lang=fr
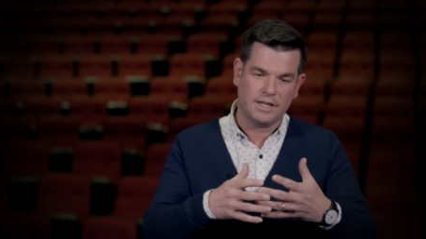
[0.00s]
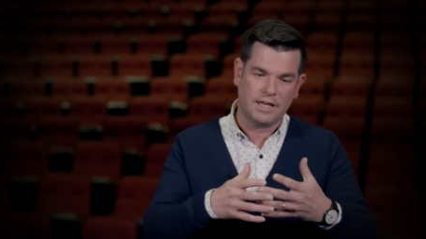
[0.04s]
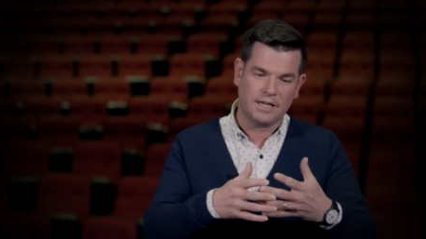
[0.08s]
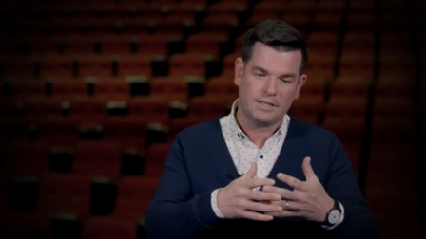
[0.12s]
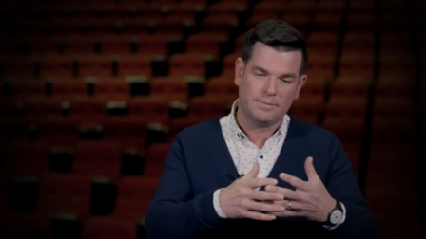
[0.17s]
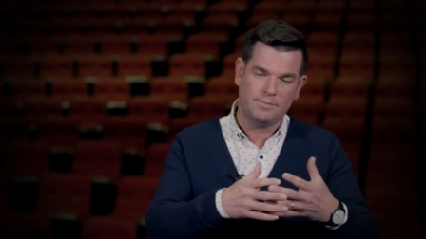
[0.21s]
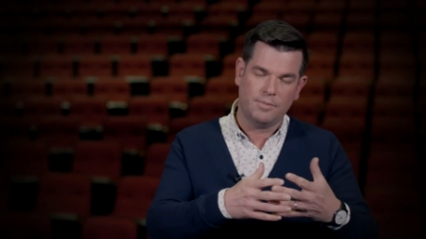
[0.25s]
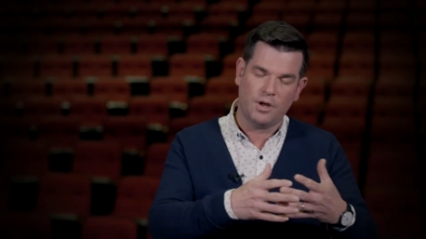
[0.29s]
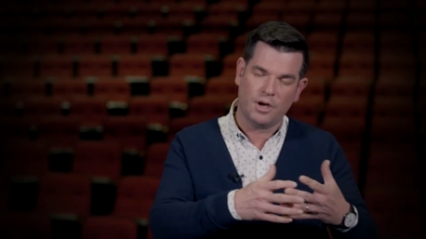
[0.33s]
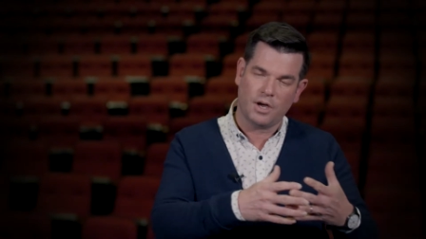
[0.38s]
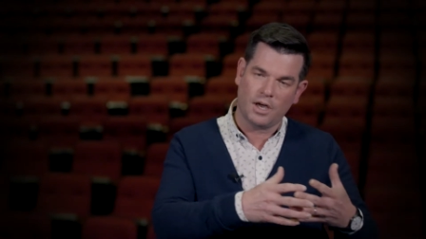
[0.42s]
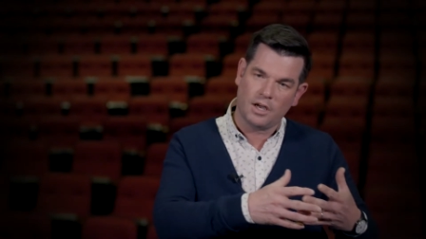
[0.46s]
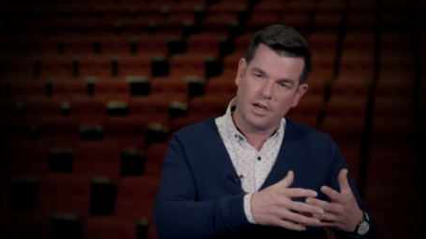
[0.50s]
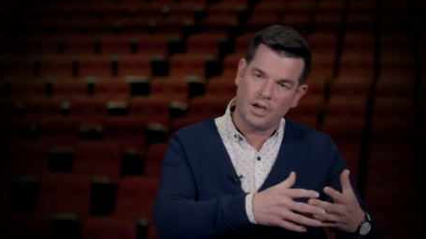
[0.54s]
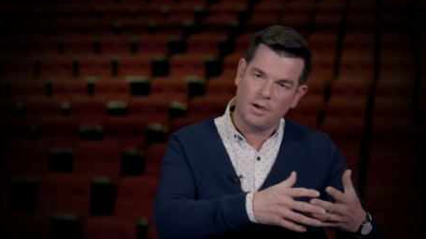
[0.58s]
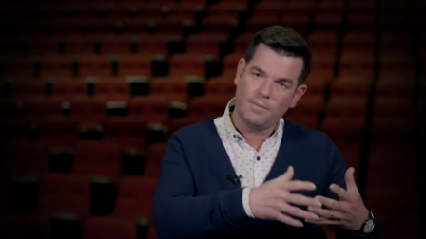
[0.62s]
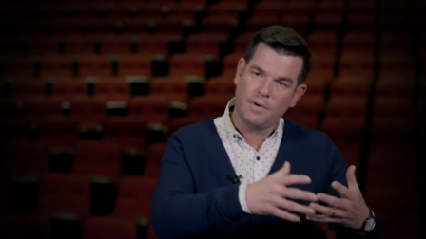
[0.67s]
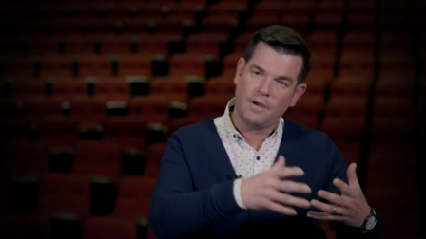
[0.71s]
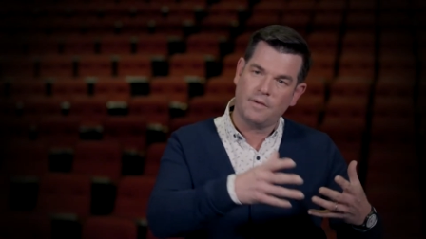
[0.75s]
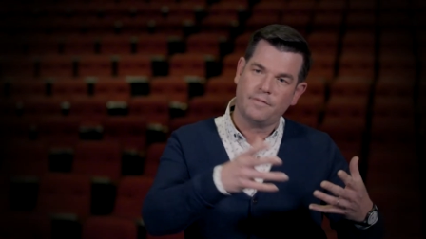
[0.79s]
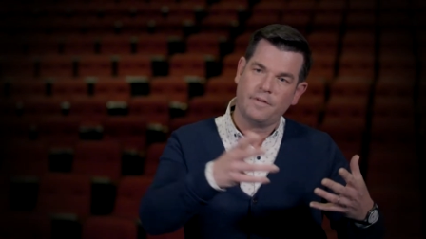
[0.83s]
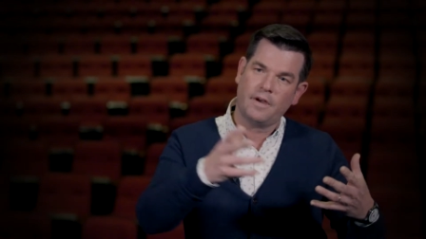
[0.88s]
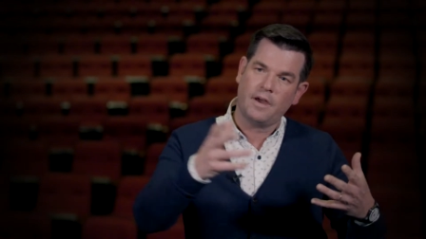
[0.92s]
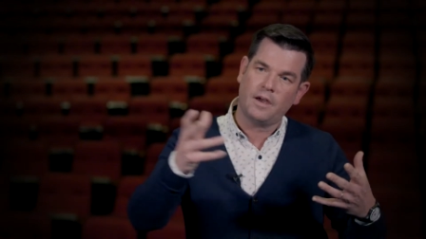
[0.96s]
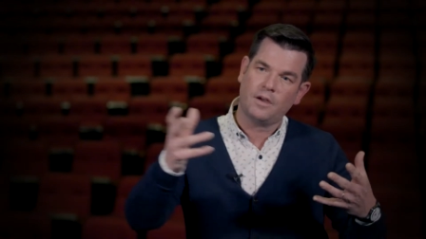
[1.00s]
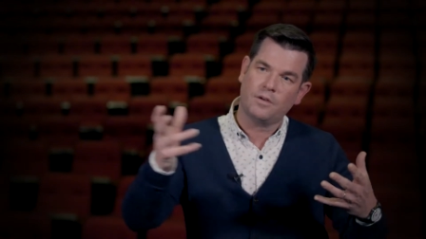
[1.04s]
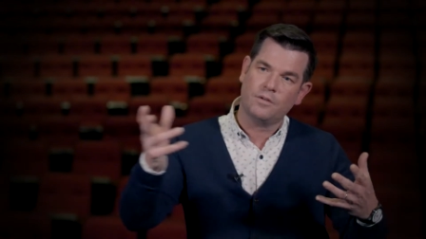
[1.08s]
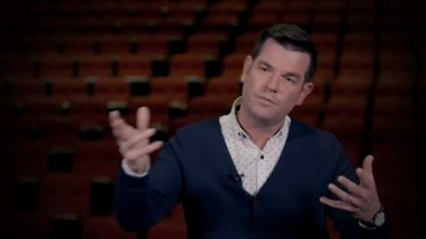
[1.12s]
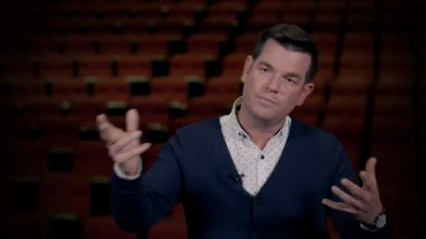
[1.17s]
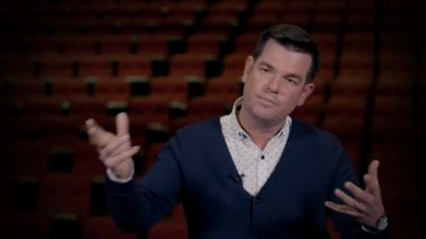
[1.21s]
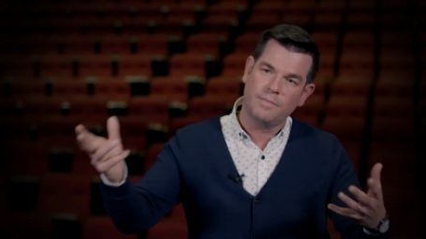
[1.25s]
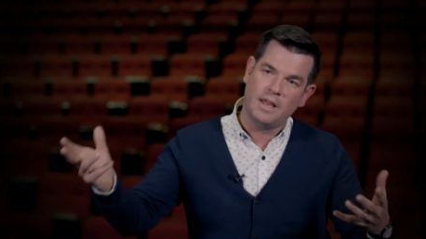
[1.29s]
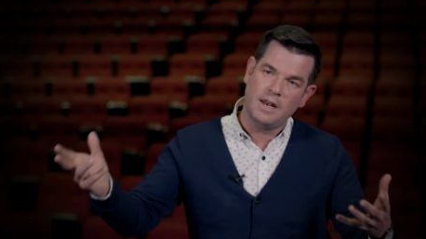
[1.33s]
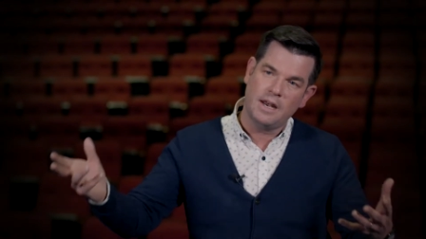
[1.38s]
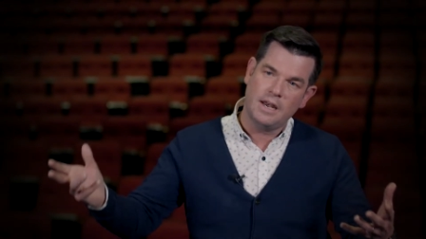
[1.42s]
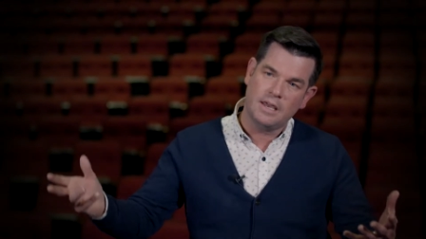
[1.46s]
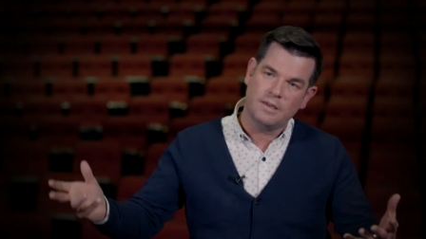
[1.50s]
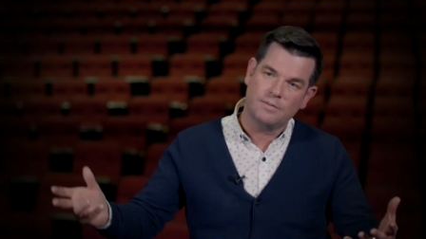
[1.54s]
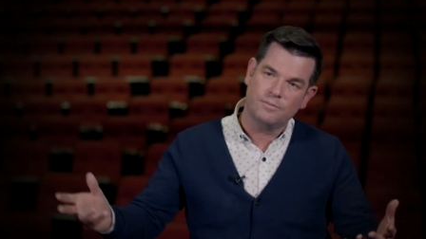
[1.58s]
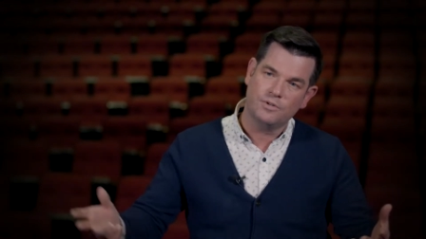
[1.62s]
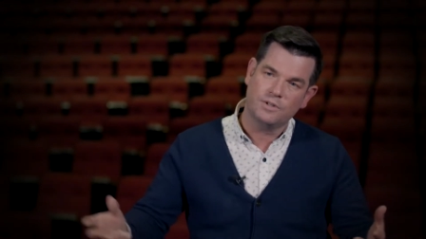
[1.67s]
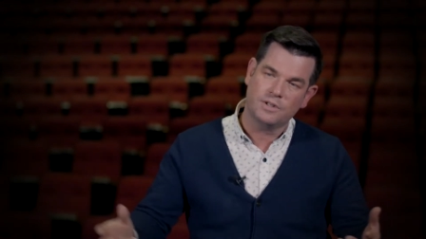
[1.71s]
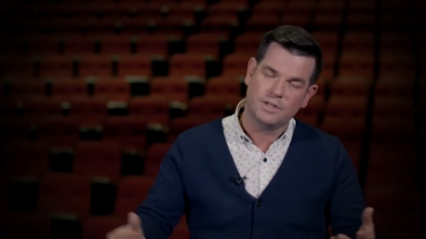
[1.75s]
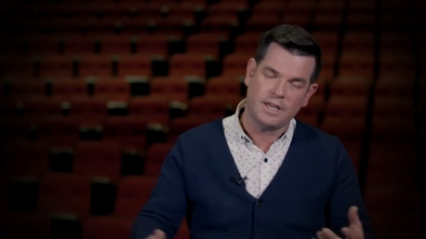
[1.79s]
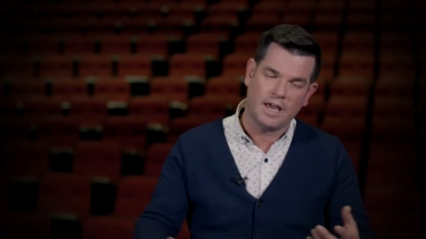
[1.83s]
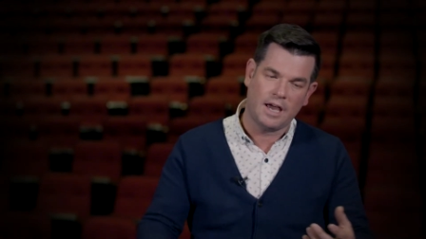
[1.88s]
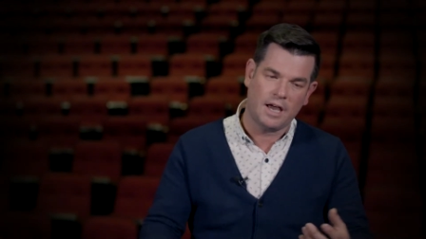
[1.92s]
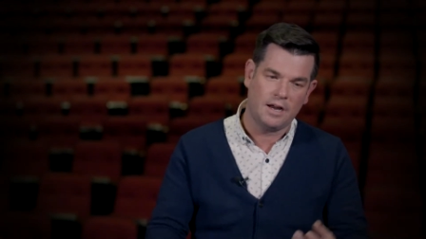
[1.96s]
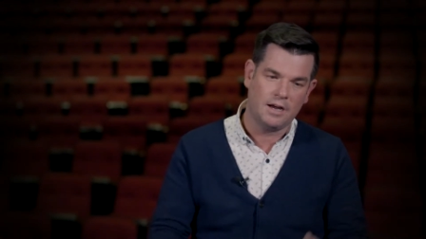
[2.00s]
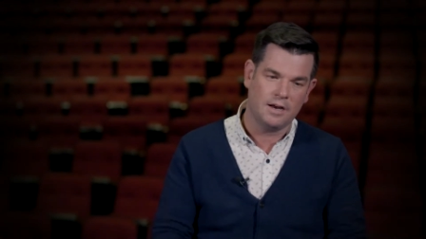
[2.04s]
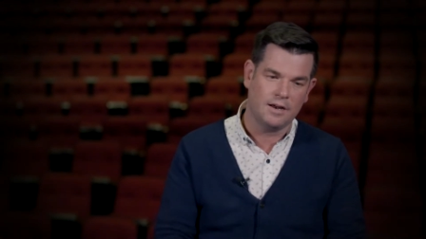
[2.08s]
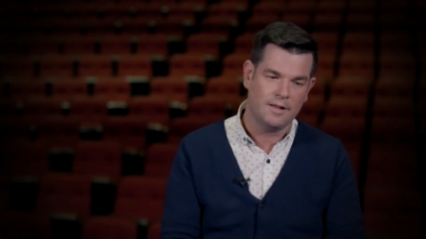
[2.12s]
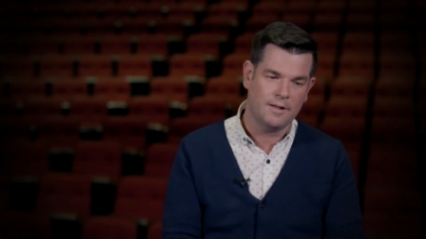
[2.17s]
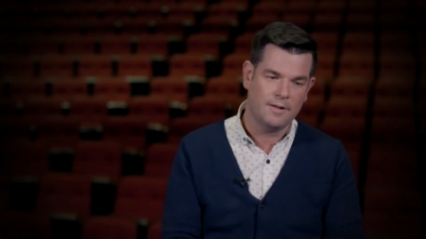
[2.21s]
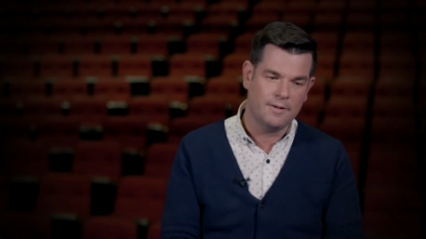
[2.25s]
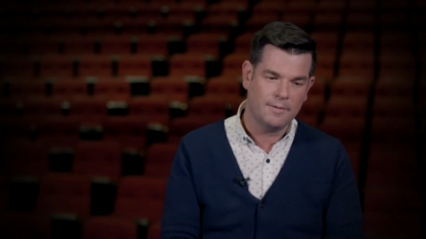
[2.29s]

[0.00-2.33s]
d'explorer comment faire une belle ligne musicale,